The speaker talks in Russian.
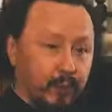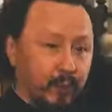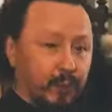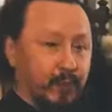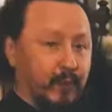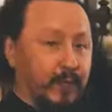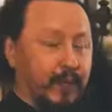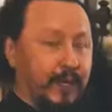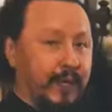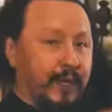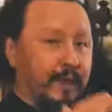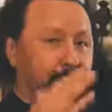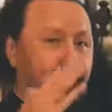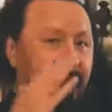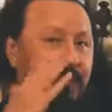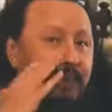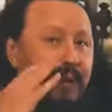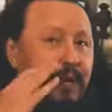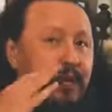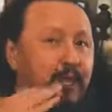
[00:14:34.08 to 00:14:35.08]
потому что борода
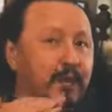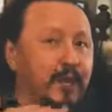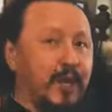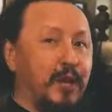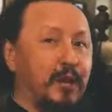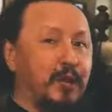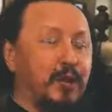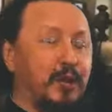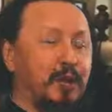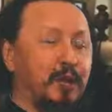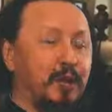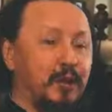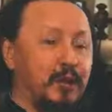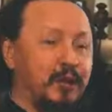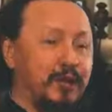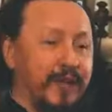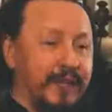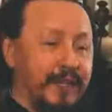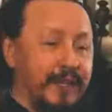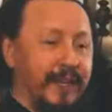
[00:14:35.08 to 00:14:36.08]
была большая и
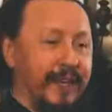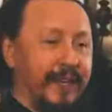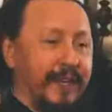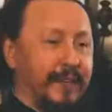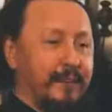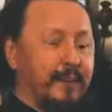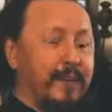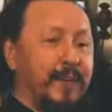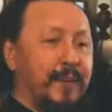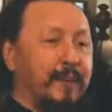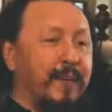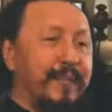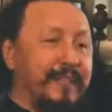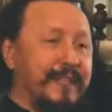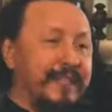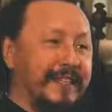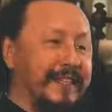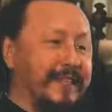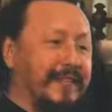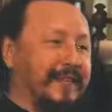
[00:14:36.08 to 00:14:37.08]
черная.
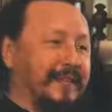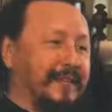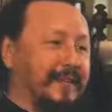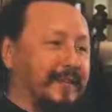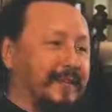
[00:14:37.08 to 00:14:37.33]
Барабас